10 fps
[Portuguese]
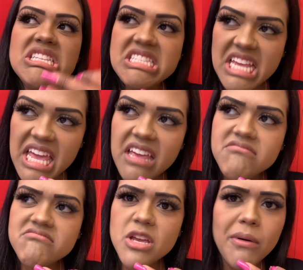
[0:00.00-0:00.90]

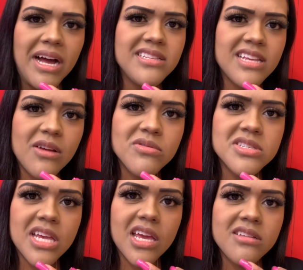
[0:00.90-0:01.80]
C, eu arrasei
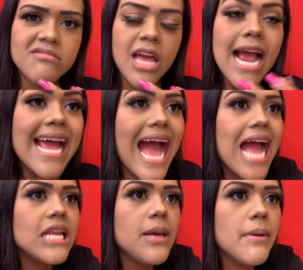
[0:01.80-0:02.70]
com 100.
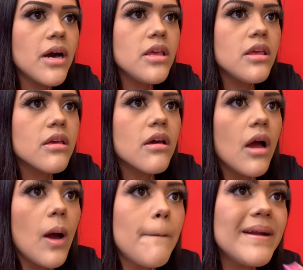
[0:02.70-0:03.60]
Carne, mãe!
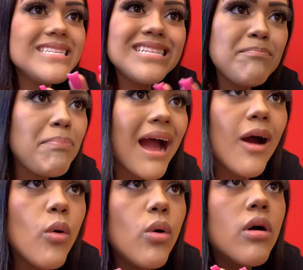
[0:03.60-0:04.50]

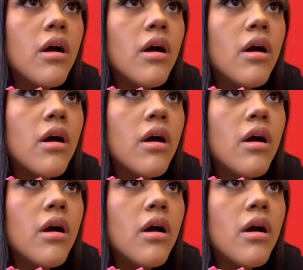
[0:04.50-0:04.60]
Principal!